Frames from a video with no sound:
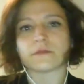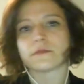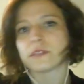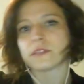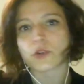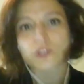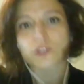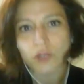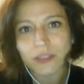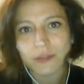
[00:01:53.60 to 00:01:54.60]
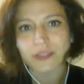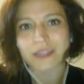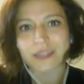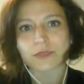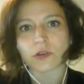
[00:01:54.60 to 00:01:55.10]
Il en ressort
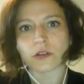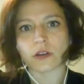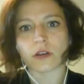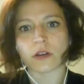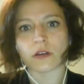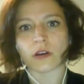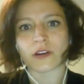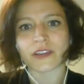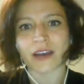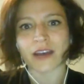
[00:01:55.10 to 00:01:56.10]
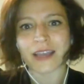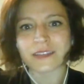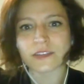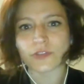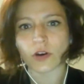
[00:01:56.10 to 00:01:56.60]
immédiatement euh, un lien
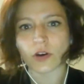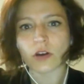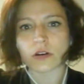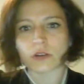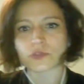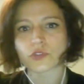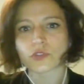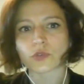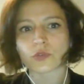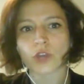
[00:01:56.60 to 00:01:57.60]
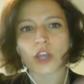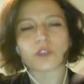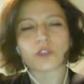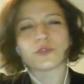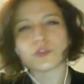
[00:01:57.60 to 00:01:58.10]
assez fort entre,
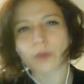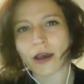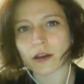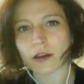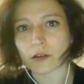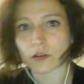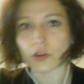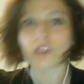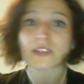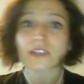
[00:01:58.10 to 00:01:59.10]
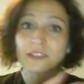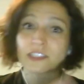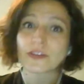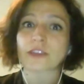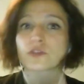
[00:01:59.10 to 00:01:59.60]
d'une part, leur
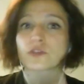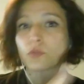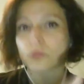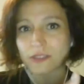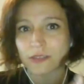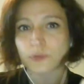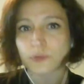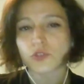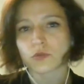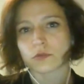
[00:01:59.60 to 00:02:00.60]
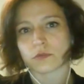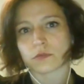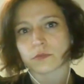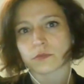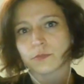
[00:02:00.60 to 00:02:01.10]
satisfaction ou déception
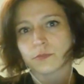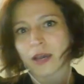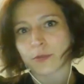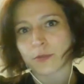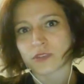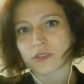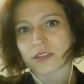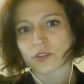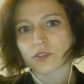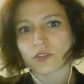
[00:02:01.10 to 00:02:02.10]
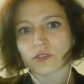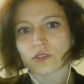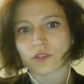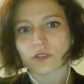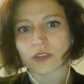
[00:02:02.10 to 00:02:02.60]
par rapport aux attentes
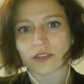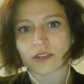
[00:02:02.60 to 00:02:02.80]
qu'elles